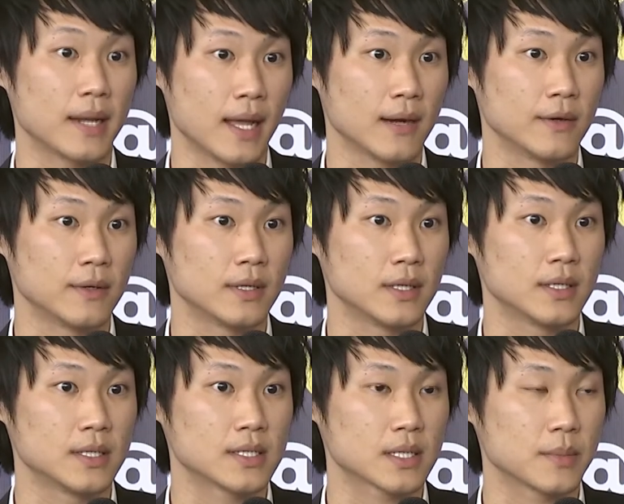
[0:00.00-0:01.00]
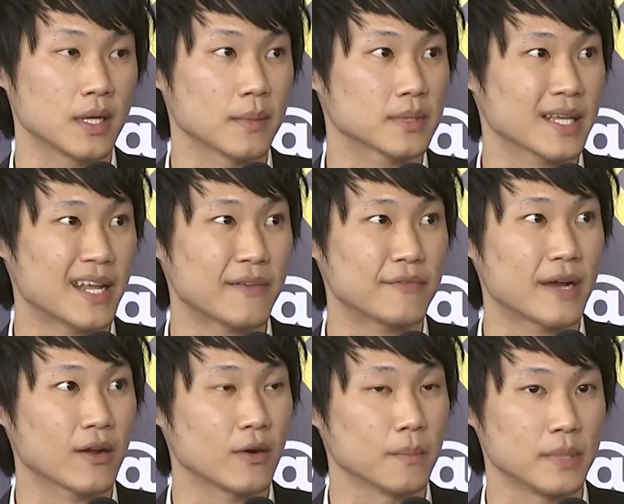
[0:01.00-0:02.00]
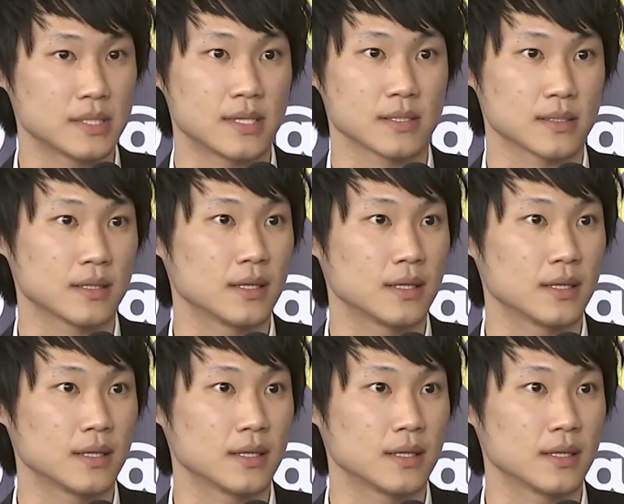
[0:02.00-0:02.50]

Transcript: ไปแล้วใช่ไหมครับแต่ถ้าฝั่งของ business